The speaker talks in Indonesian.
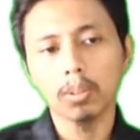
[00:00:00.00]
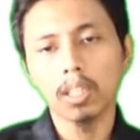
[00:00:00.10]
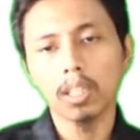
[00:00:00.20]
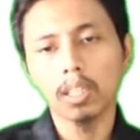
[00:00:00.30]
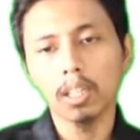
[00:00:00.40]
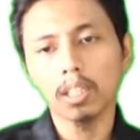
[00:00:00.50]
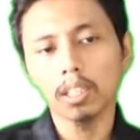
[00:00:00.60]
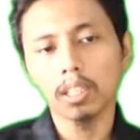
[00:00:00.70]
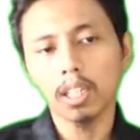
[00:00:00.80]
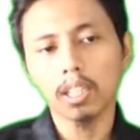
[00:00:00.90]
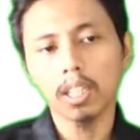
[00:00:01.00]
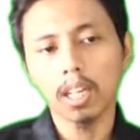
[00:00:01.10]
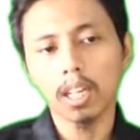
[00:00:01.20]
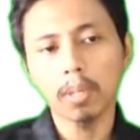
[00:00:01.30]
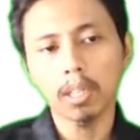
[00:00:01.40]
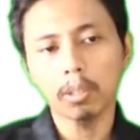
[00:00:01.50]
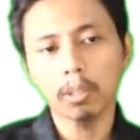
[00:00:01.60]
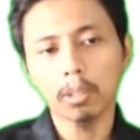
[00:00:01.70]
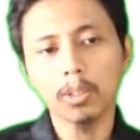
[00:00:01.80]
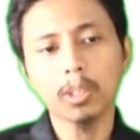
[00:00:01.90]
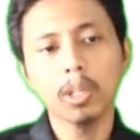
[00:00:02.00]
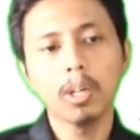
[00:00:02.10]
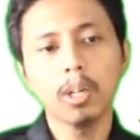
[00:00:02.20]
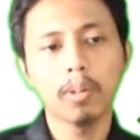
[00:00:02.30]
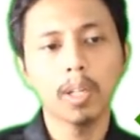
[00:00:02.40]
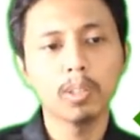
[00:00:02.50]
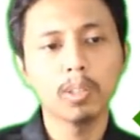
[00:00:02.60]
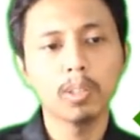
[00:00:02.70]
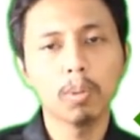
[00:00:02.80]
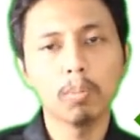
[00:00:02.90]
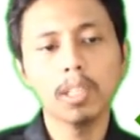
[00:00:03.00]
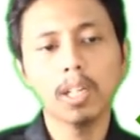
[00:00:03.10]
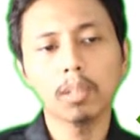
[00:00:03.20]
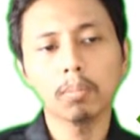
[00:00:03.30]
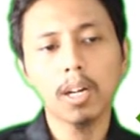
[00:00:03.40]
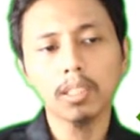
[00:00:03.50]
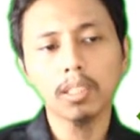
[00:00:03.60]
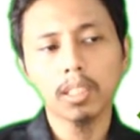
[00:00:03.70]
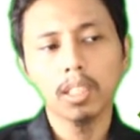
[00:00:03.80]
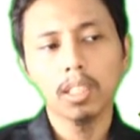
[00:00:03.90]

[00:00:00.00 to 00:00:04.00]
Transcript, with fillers: Ini terdiri dari Merkurius, Venus, Bumi, dan Mars.